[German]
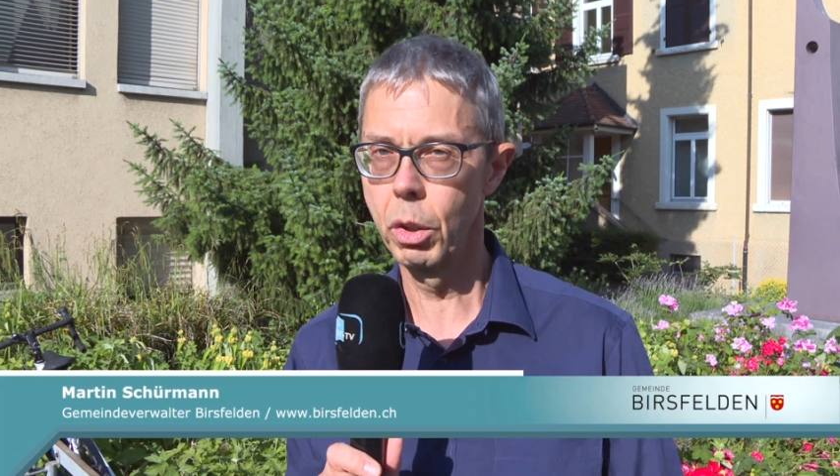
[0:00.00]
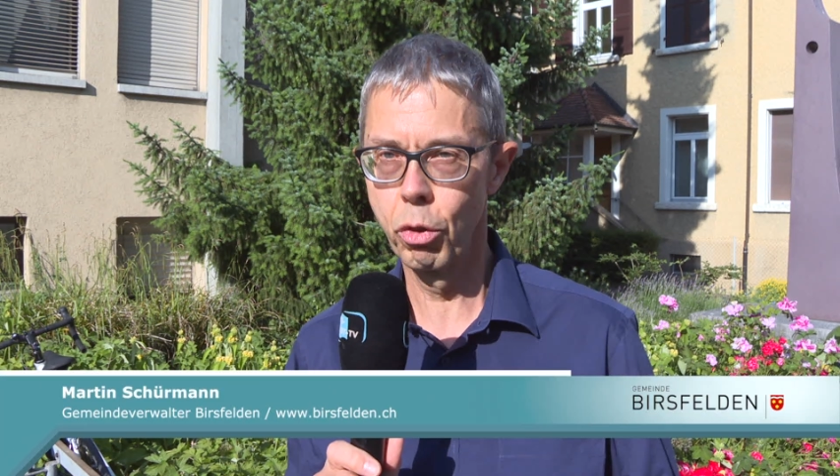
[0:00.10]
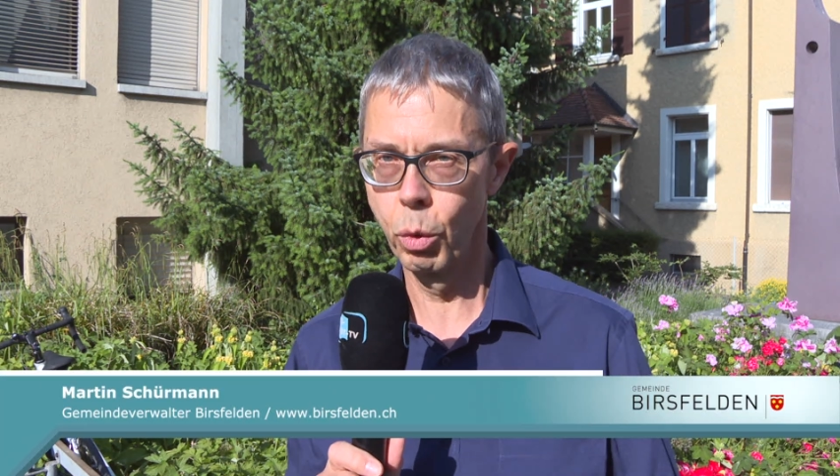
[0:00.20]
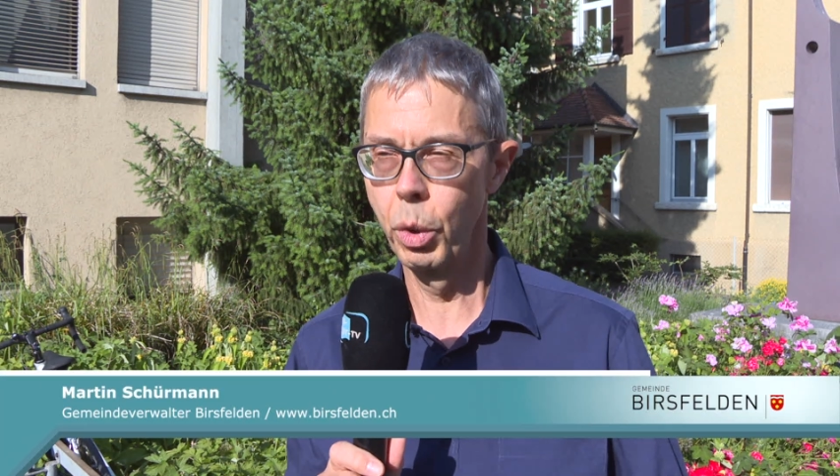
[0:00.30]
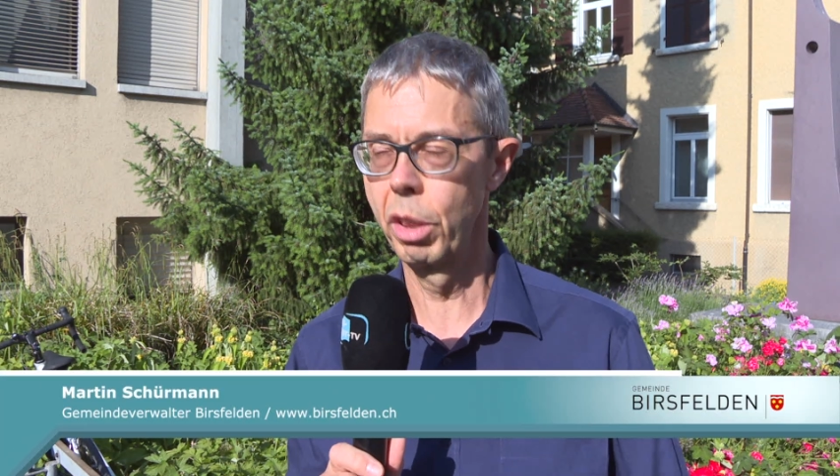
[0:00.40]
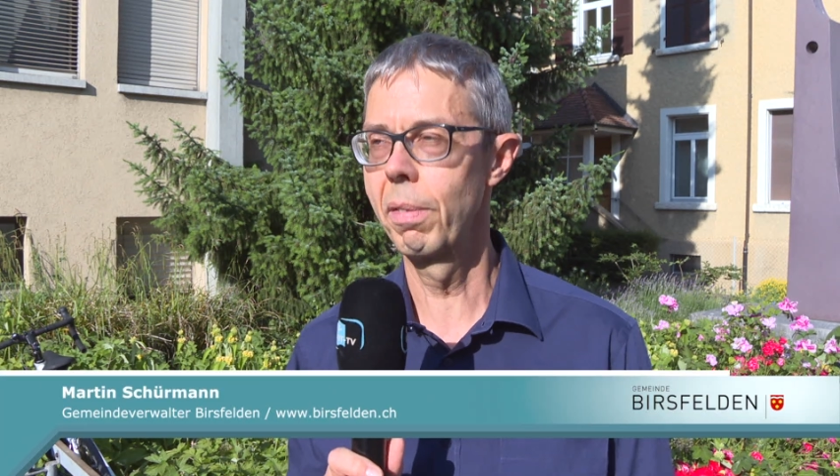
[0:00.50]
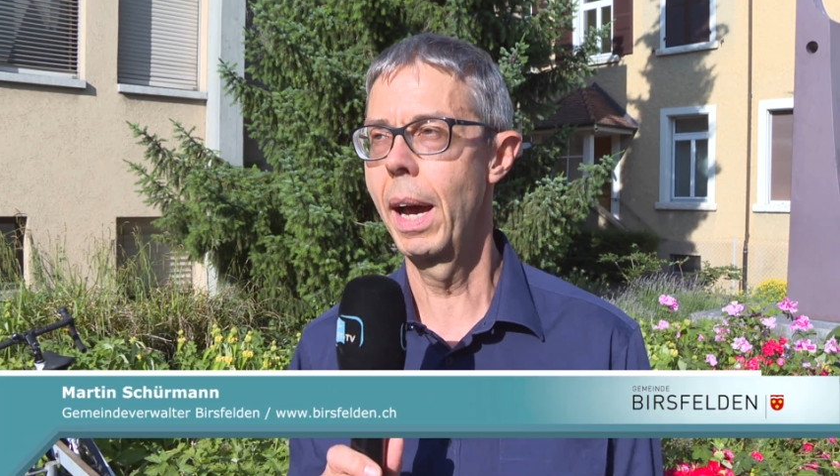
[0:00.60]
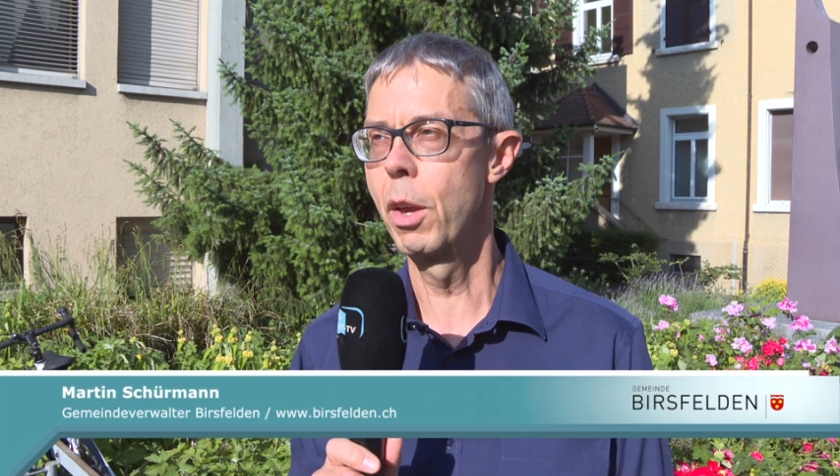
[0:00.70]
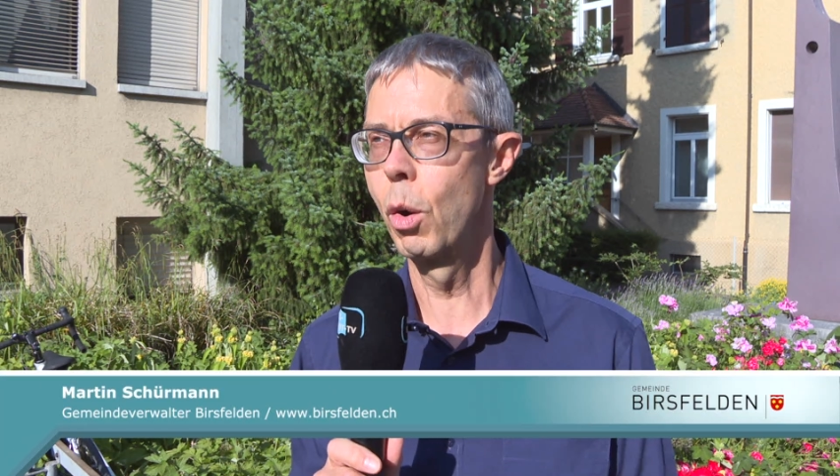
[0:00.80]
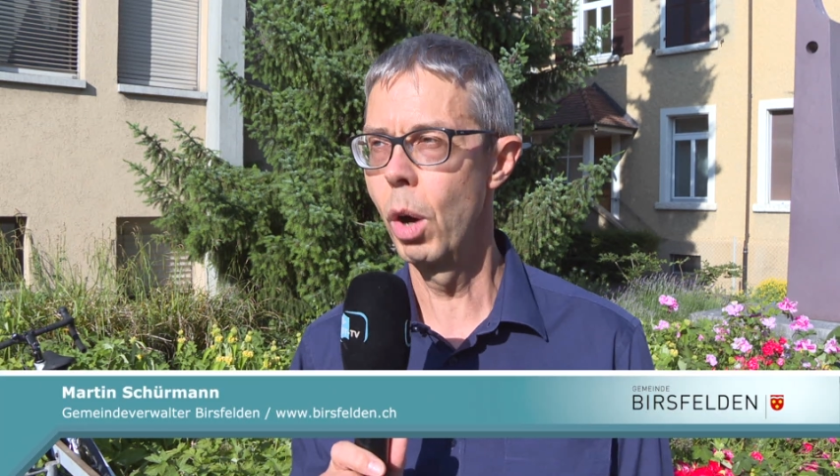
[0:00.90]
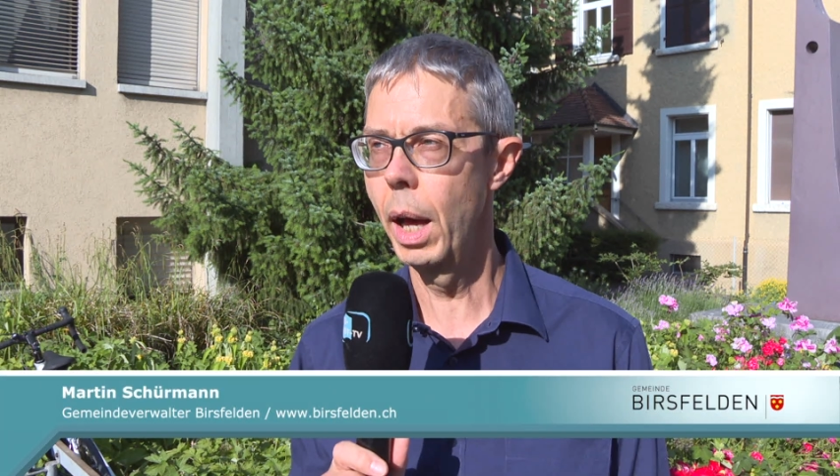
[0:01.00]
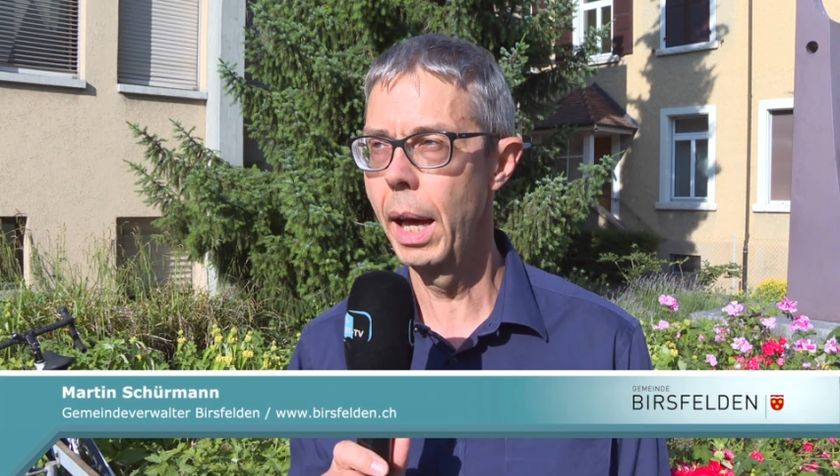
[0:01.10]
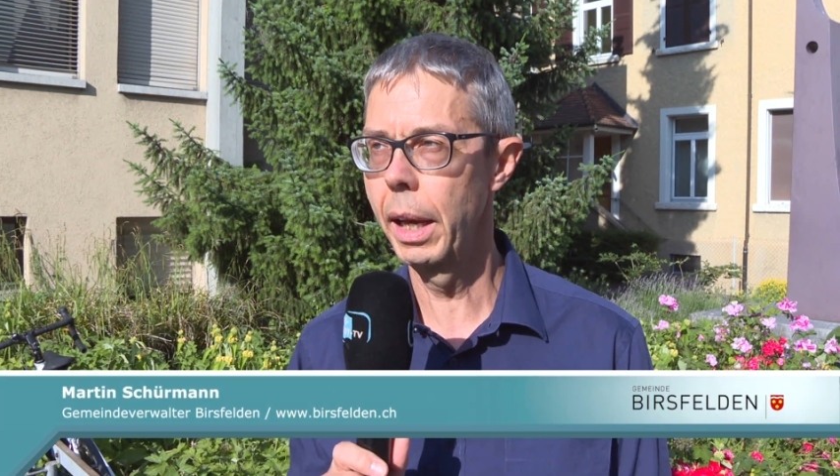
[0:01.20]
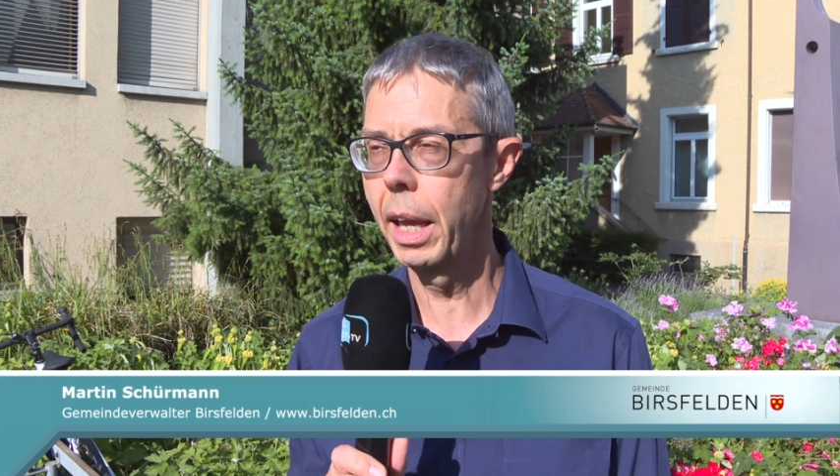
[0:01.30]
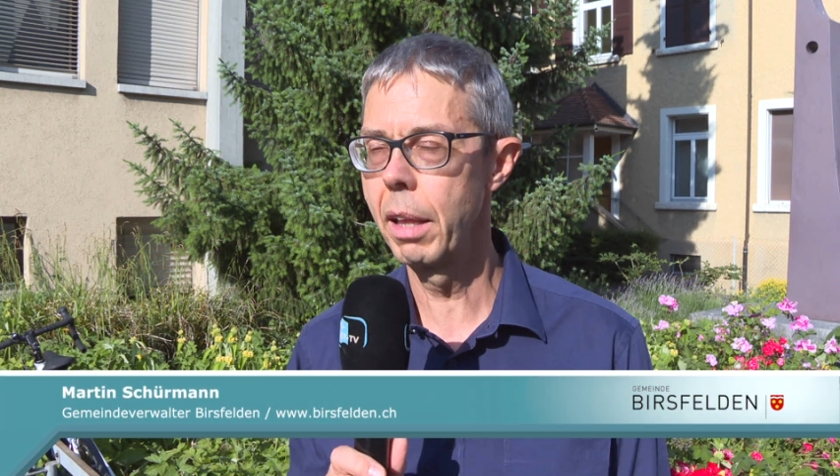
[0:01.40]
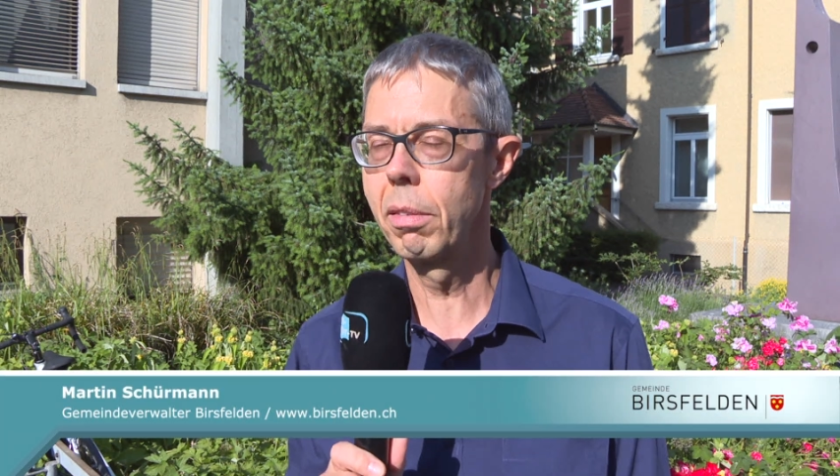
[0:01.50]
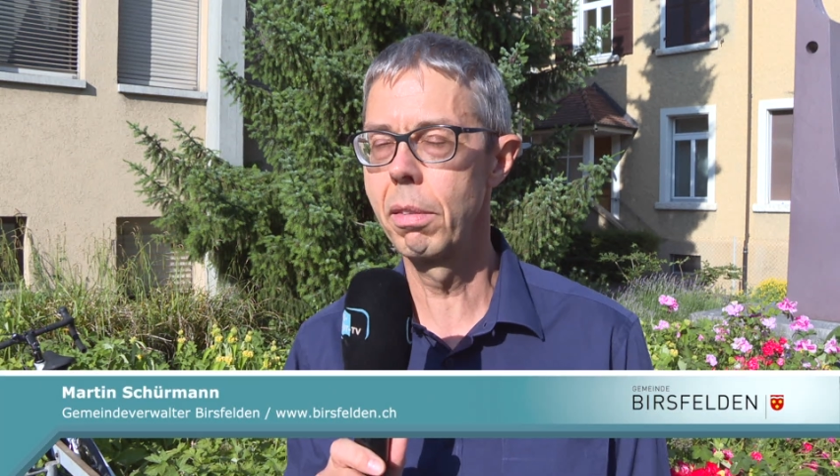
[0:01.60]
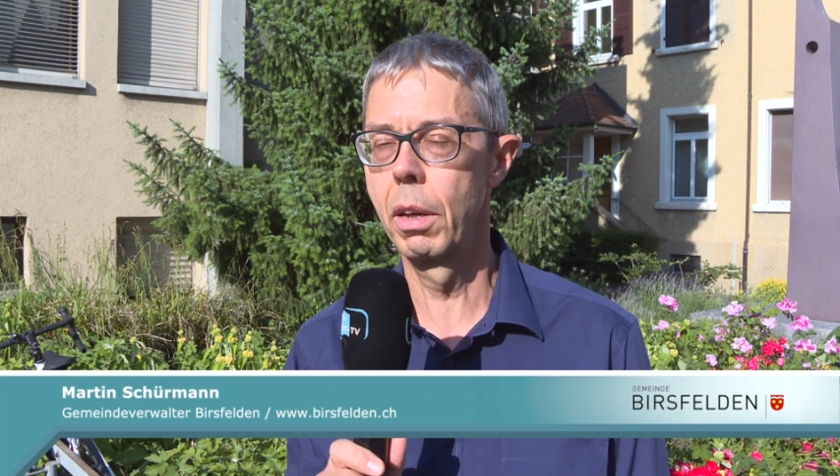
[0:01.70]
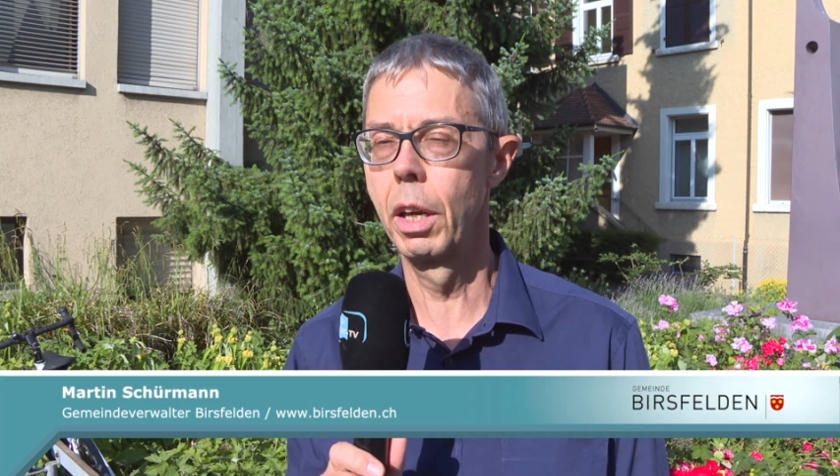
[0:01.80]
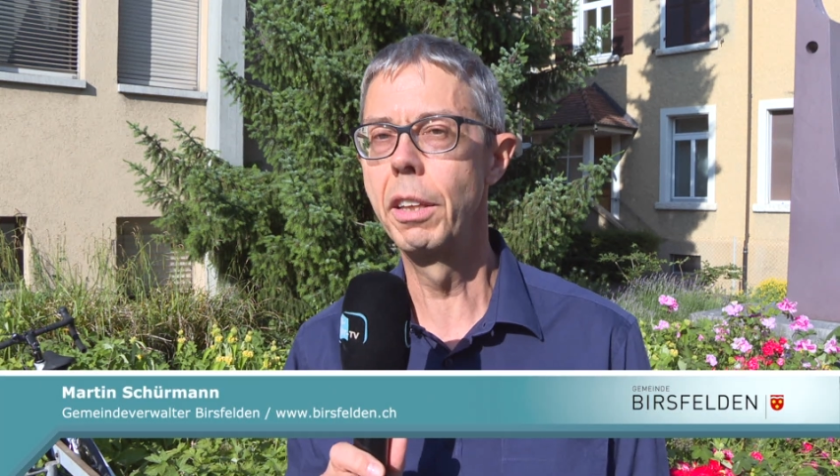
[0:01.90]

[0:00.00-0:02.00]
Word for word: Das ist gut zwei Jahre her jetzt äh,